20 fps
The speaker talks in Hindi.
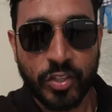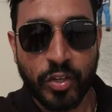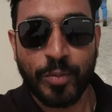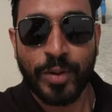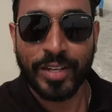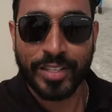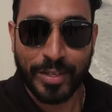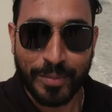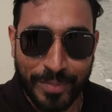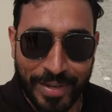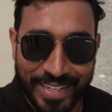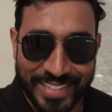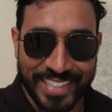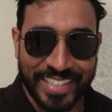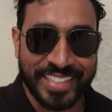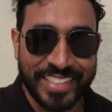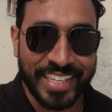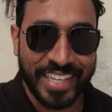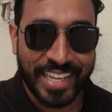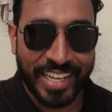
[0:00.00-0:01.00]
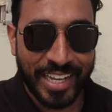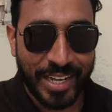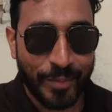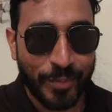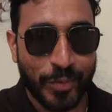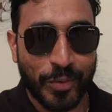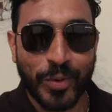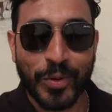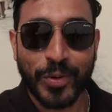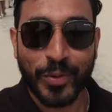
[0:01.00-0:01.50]
तो भाई साहब बात ऐसे है हाँ,
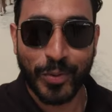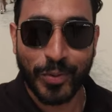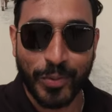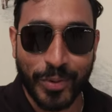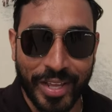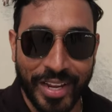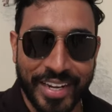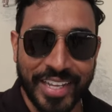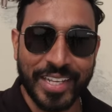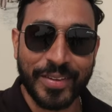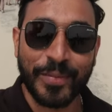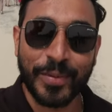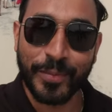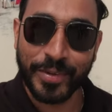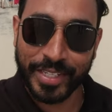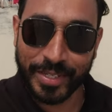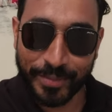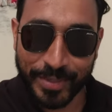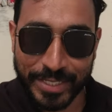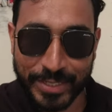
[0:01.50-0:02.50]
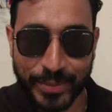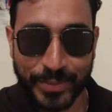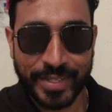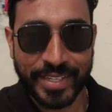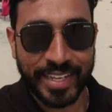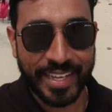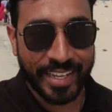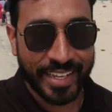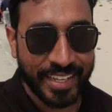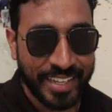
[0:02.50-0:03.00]
हमको ड्रोन उड़ाने की परमिशन मिल चुकी
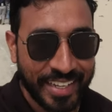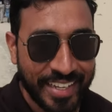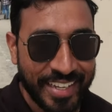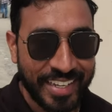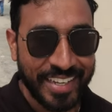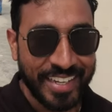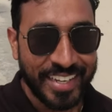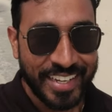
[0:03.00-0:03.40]
है हाँ।